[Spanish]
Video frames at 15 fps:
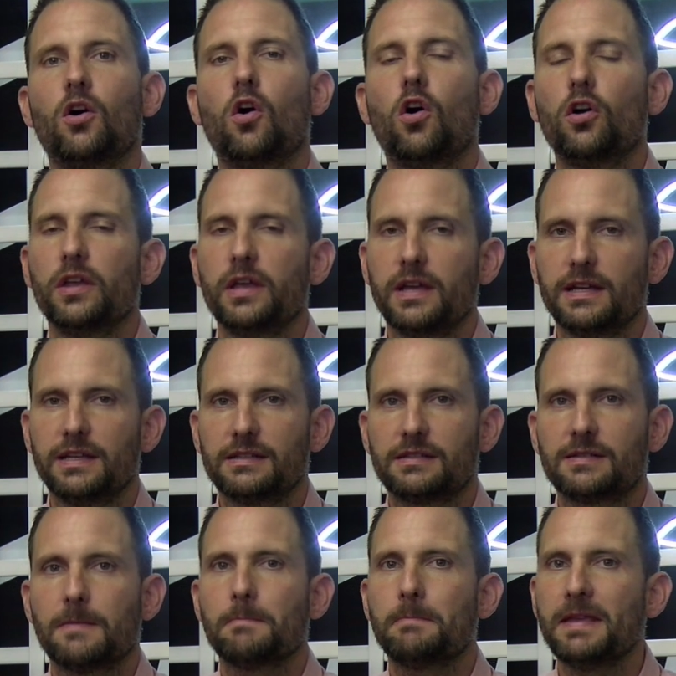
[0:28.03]
Hoy
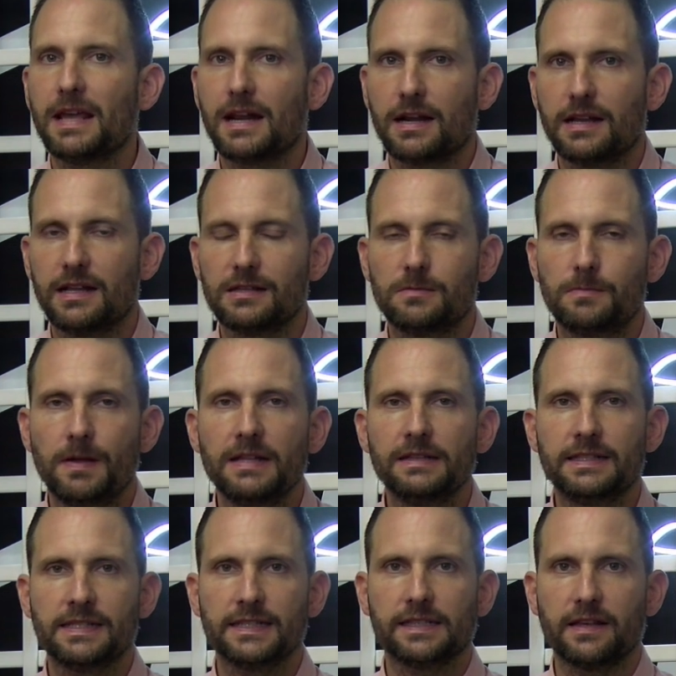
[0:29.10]
es viernes
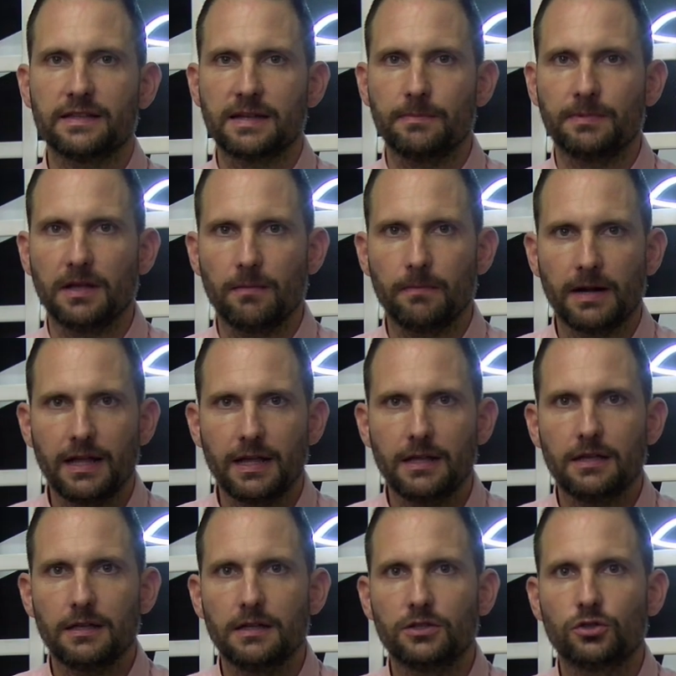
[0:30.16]
27 de septiembre
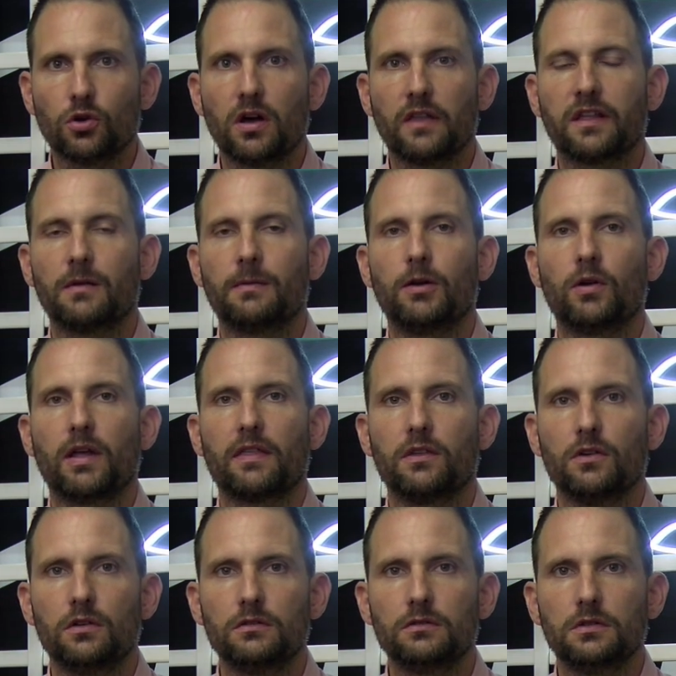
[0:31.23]
y toca hacer
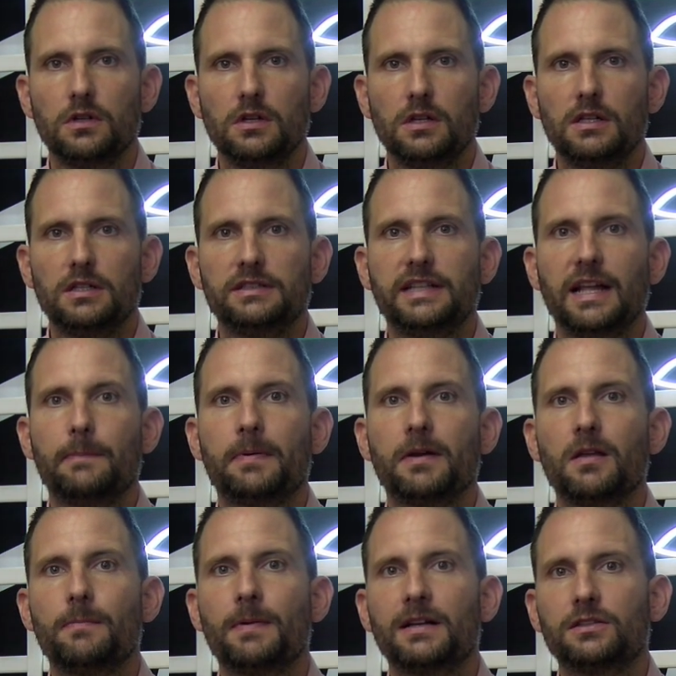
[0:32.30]
valoración del
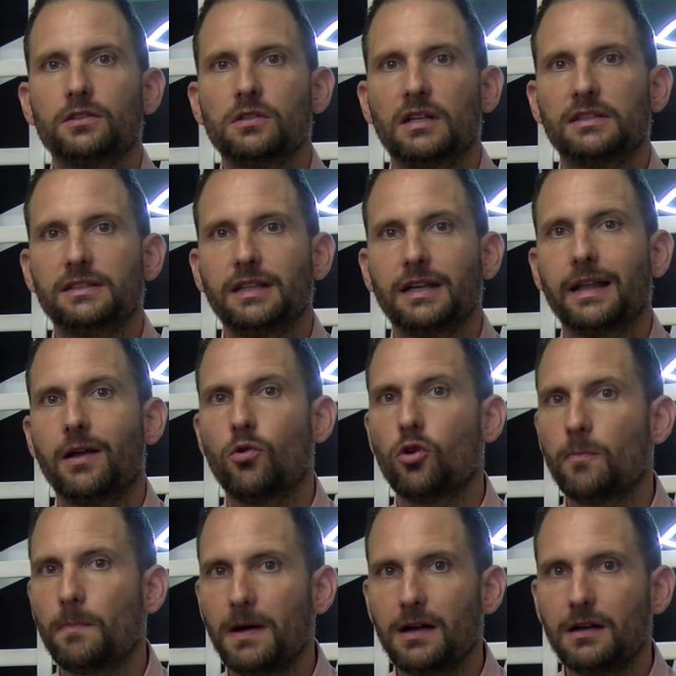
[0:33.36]
primer partido de Atlético en
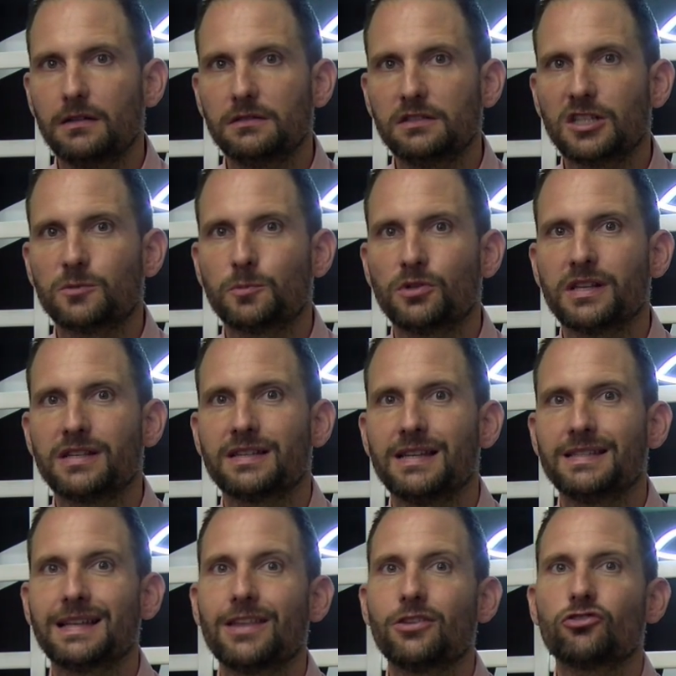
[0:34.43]
Europa después de
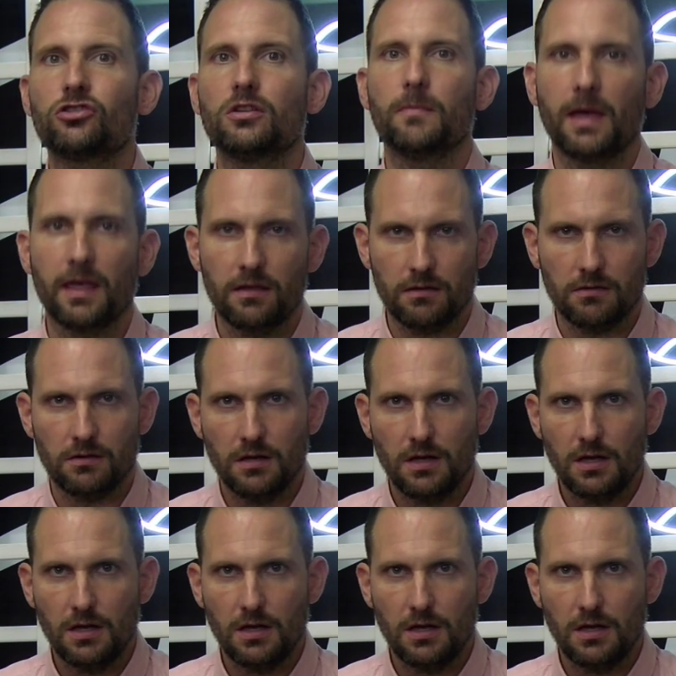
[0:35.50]
seis años y medio.